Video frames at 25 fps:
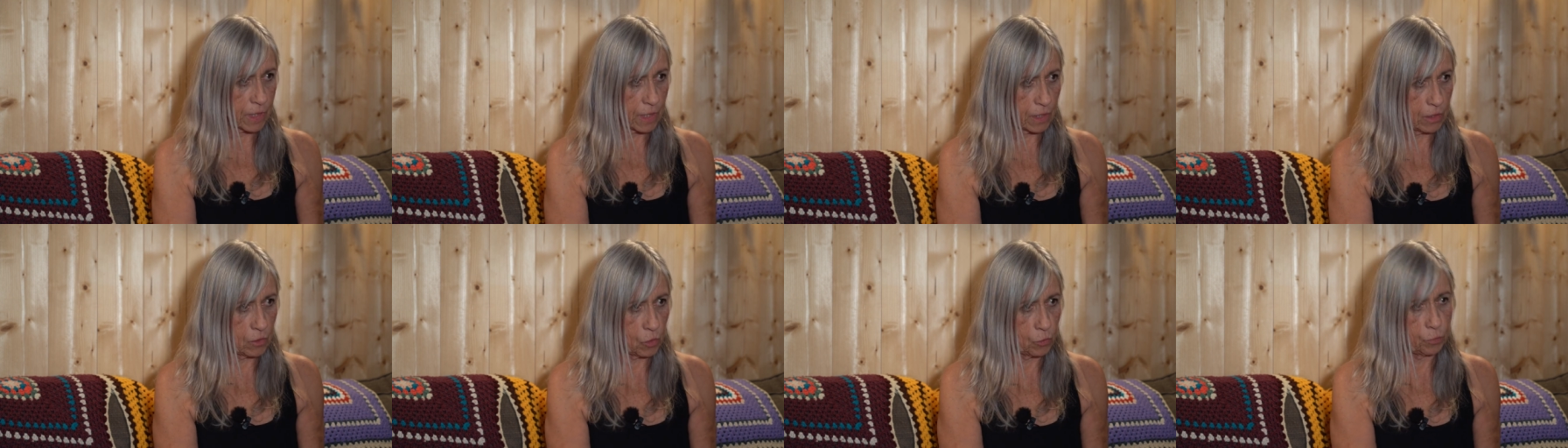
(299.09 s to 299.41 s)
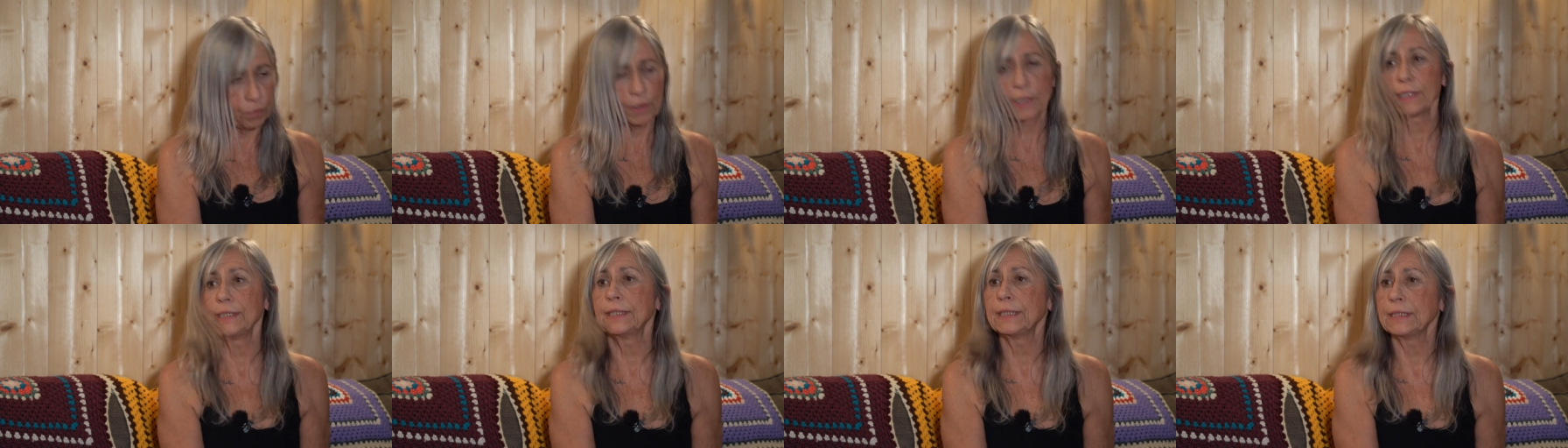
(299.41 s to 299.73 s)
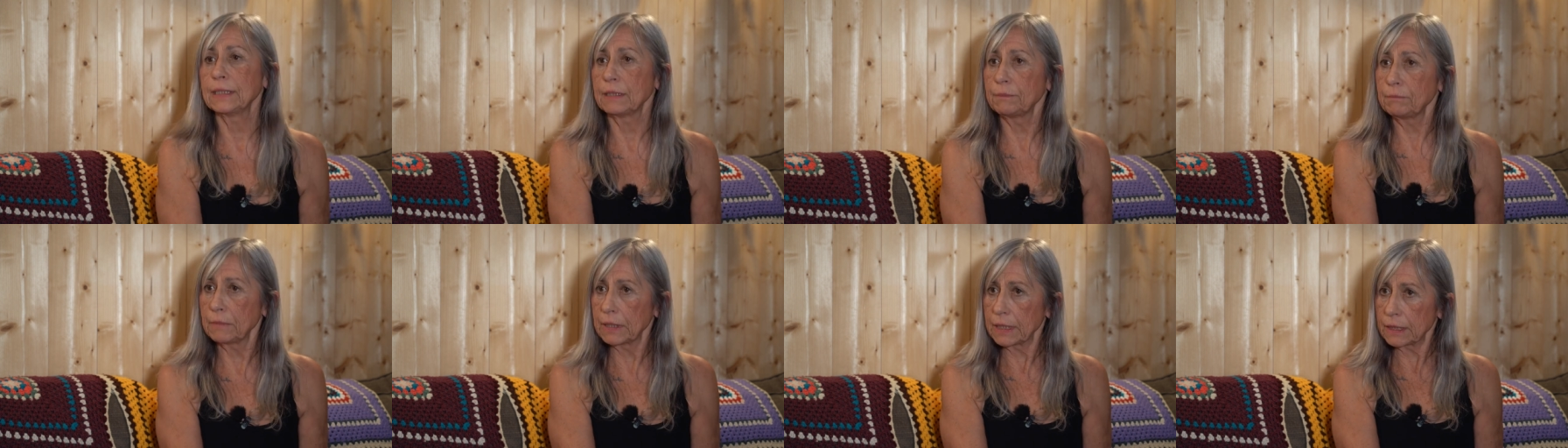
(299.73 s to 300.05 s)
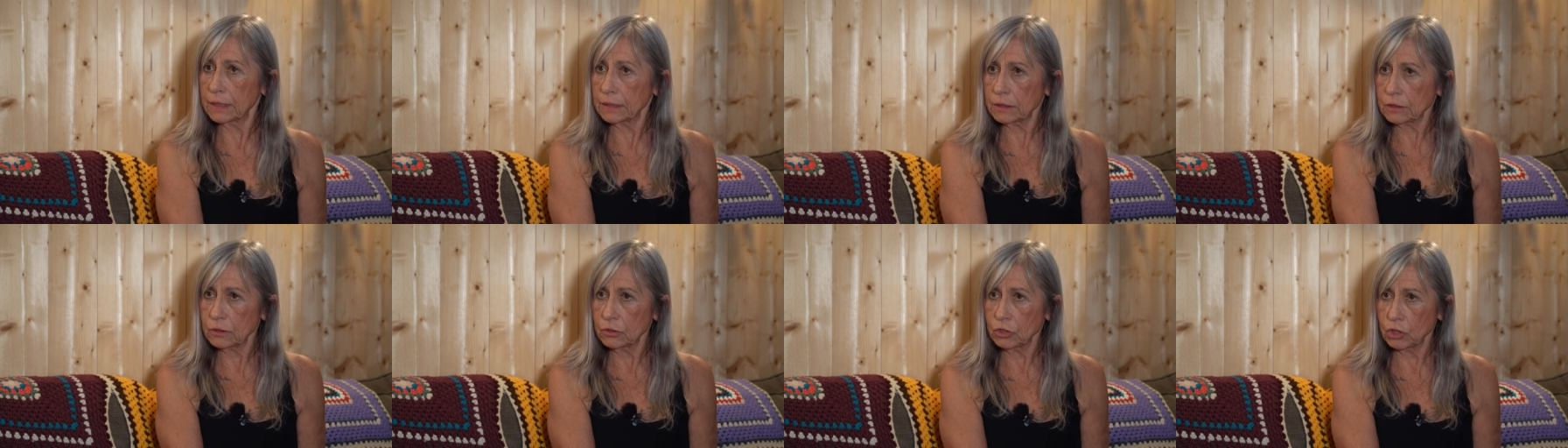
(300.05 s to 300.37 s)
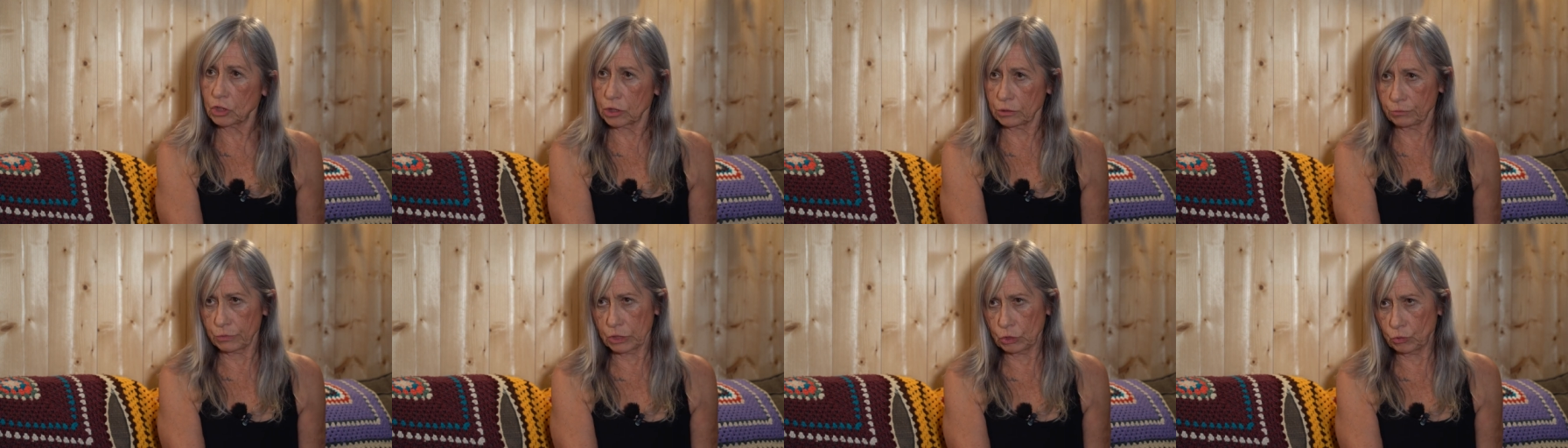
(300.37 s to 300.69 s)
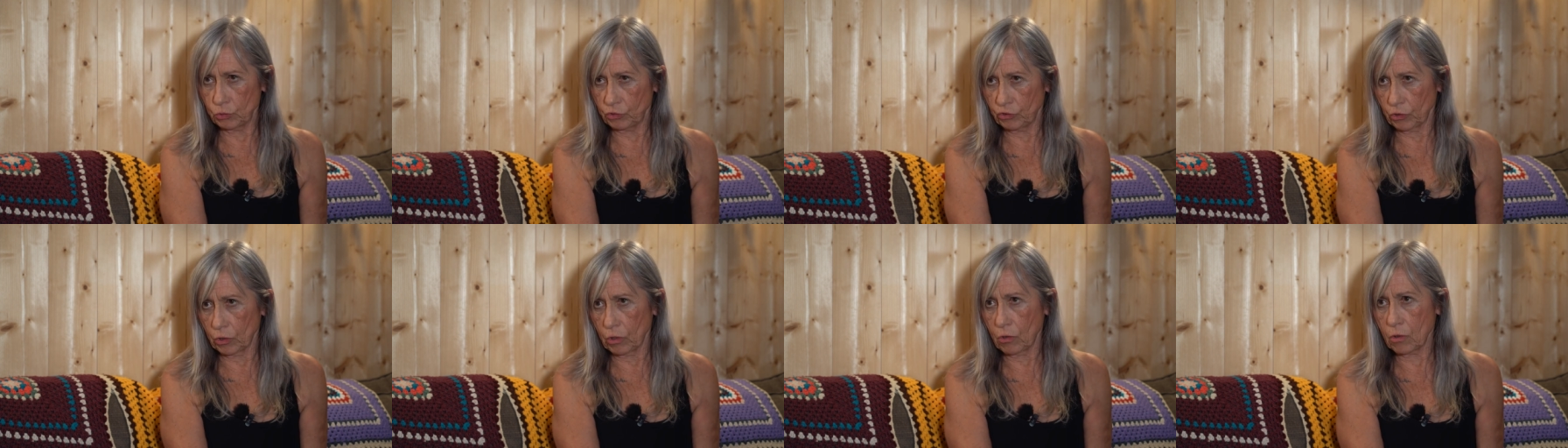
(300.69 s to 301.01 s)
le pranayama. J'ai mis
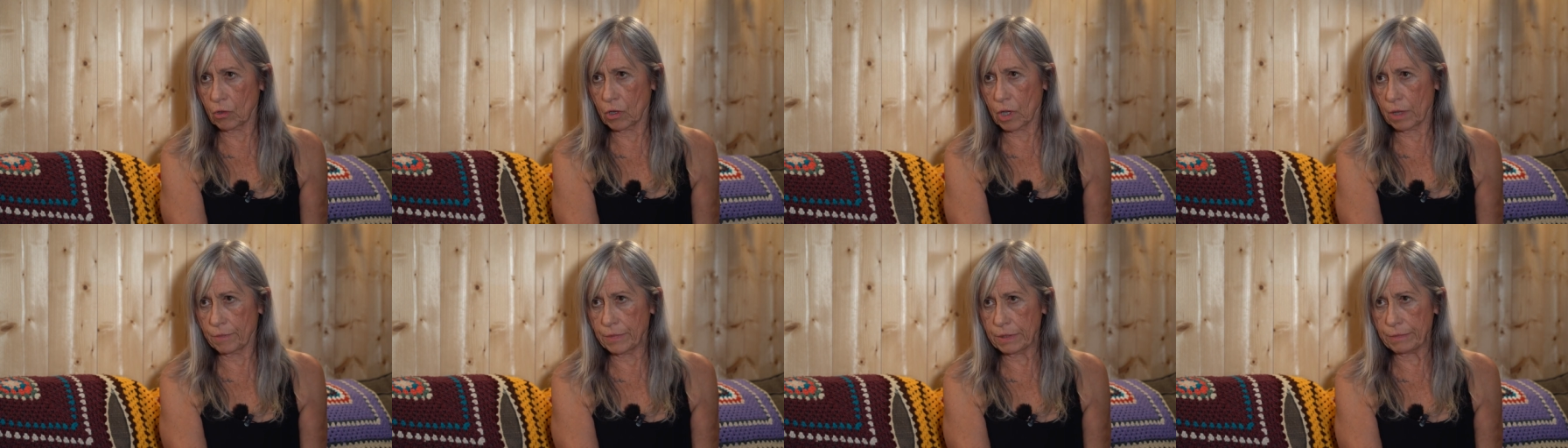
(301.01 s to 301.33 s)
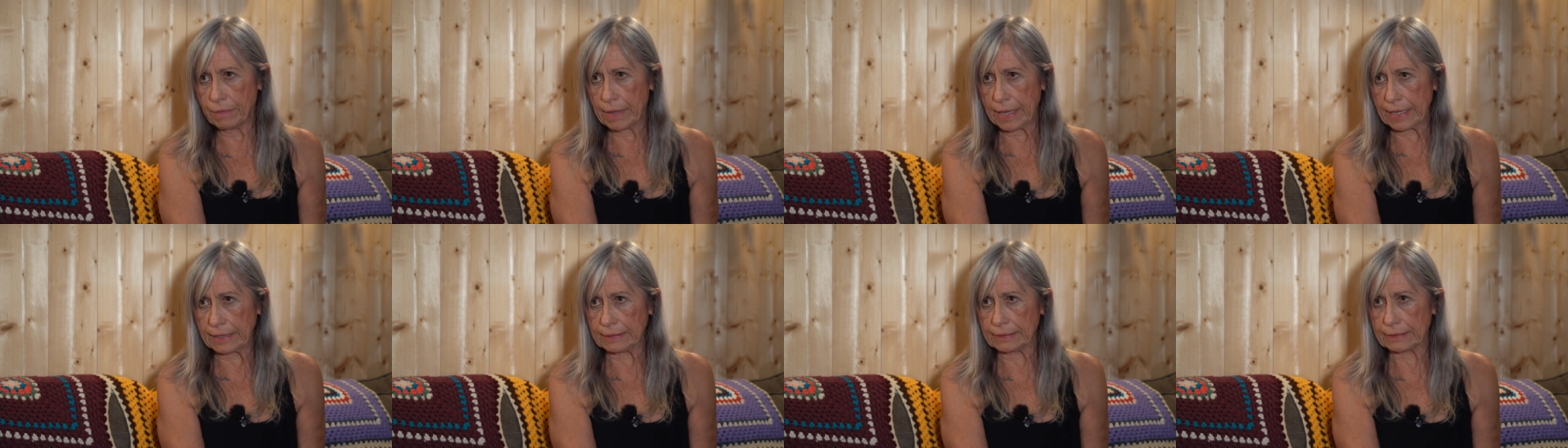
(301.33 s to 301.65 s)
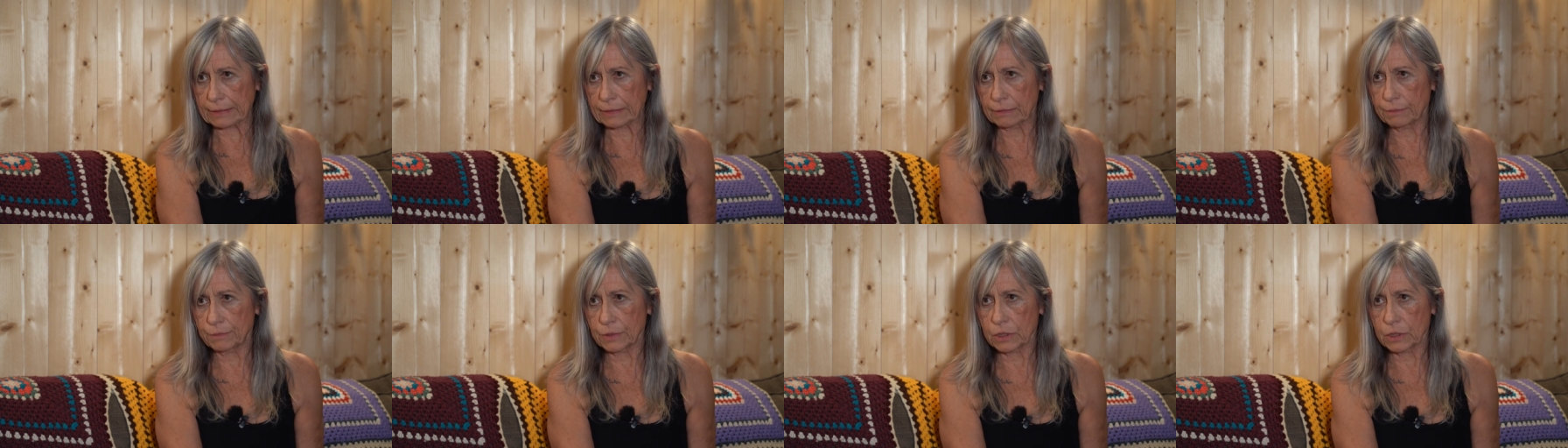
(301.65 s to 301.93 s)
du temps à m'y mettre